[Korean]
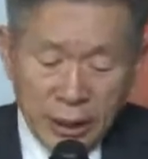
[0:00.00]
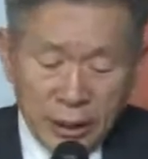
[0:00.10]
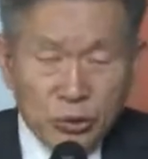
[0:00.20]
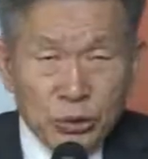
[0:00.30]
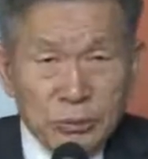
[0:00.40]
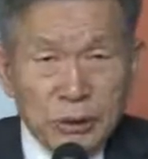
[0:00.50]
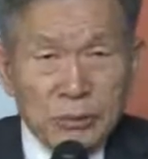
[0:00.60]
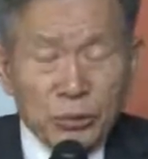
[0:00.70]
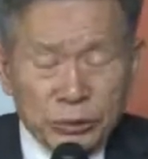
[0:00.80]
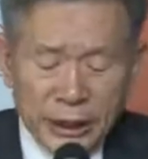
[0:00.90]

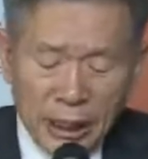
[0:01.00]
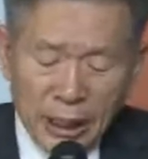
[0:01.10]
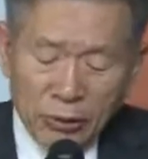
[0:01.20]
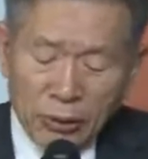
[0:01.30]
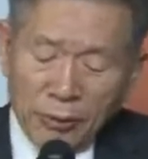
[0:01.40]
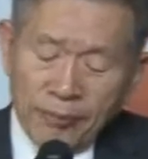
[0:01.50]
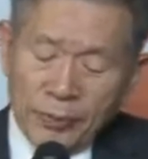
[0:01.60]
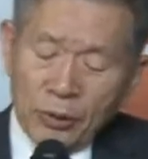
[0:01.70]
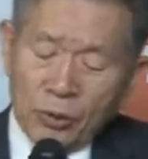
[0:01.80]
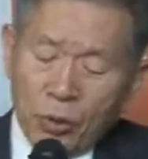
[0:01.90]
예수님을
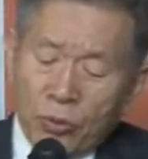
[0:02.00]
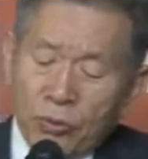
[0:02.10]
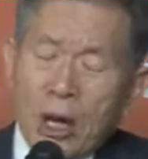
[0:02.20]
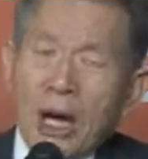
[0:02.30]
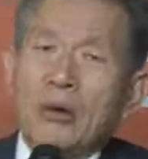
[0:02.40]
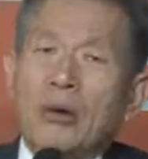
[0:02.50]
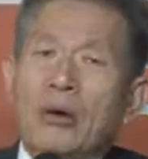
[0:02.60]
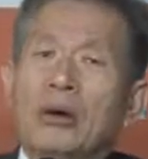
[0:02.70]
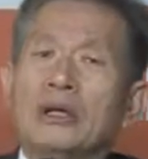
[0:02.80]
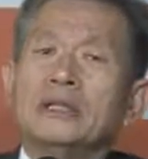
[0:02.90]
묵상하고
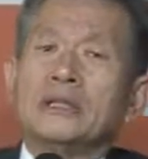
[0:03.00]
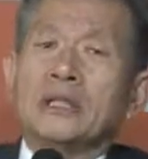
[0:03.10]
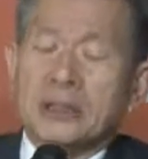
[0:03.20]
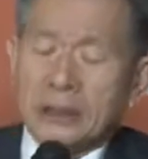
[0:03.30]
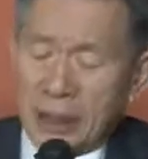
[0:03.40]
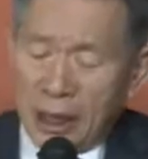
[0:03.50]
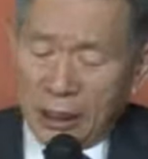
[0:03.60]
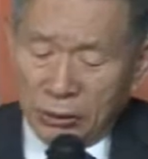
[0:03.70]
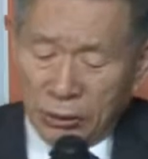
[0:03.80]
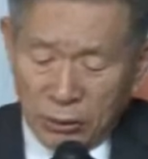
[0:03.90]
공부하고
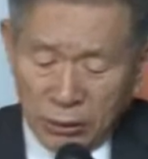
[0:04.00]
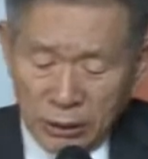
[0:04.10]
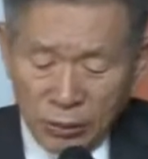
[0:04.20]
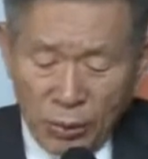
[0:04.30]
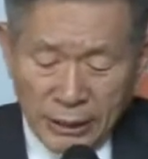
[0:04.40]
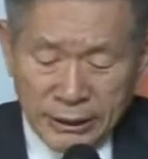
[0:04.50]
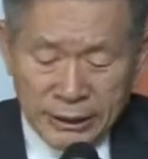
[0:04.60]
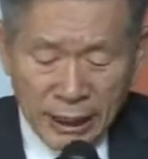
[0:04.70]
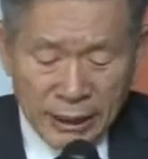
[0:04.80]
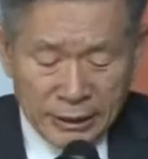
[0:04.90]
정리하고
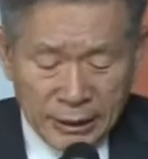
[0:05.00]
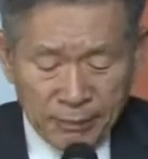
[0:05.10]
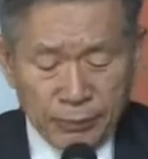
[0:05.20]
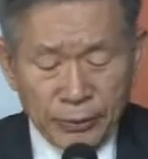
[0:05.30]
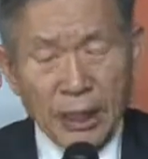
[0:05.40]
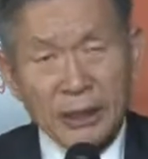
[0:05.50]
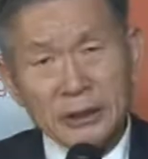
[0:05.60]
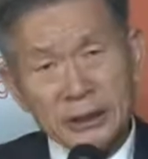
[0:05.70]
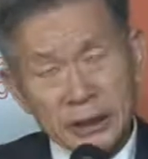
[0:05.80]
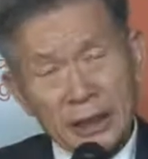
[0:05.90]
확신하는데
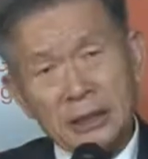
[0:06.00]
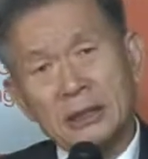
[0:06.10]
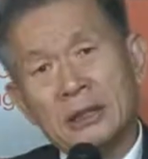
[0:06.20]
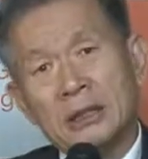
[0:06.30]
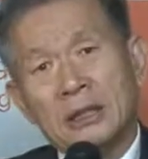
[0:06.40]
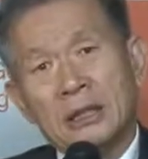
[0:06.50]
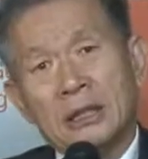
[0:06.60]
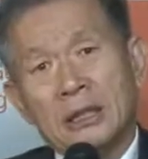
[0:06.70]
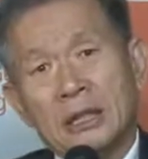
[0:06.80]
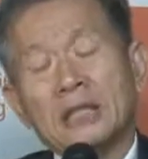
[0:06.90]
필요한 시간을
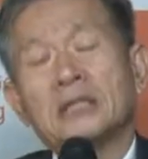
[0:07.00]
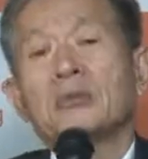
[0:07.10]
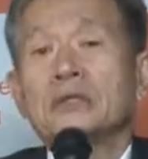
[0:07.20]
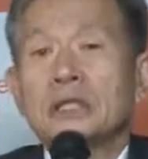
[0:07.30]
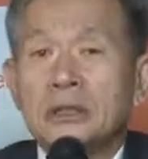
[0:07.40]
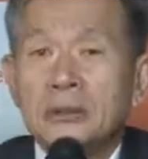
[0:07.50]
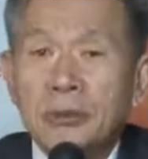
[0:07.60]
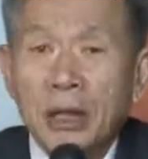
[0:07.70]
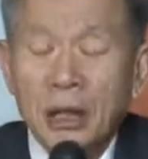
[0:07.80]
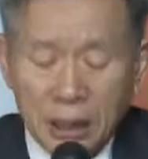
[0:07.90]
가져본 적
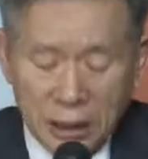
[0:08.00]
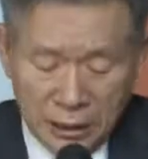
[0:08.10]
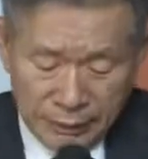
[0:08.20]
있습니까?